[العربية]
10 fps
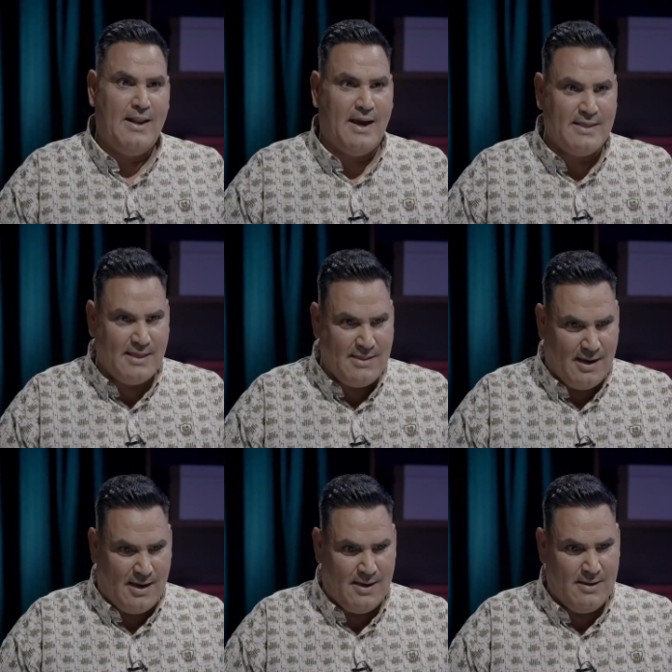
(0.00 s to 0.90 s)
يا
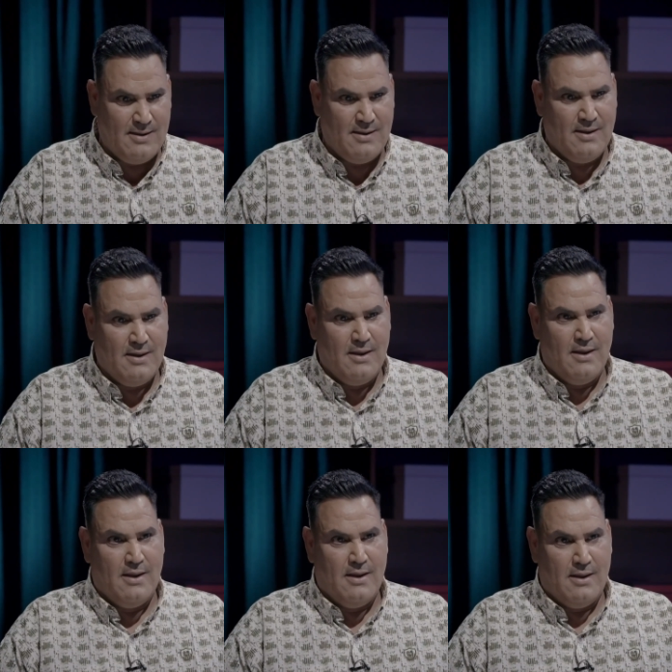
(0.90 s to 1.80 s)
شجاعه
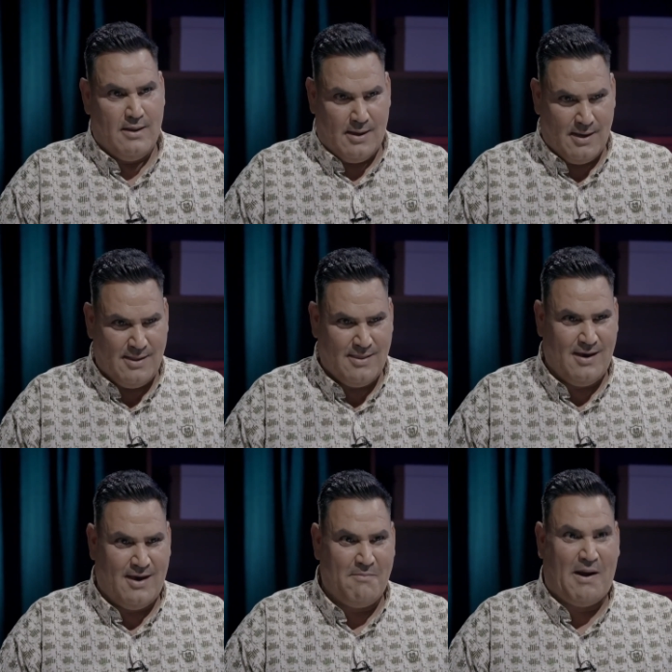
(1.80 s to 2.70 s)
يا
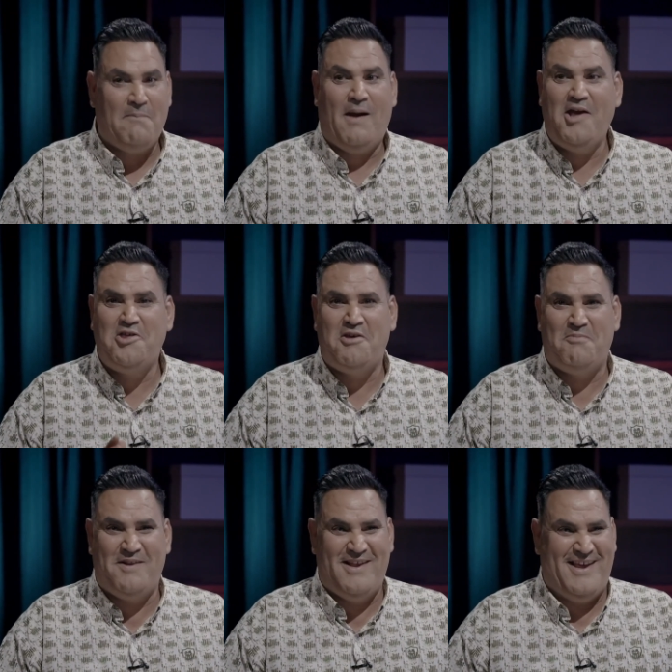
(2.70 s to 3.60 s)
شجاع بعد ما
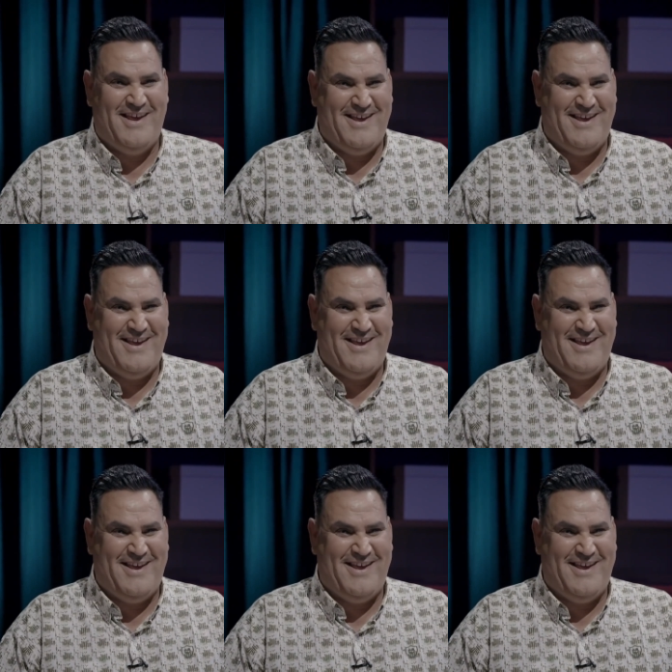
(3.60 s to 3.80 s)
حيجيبني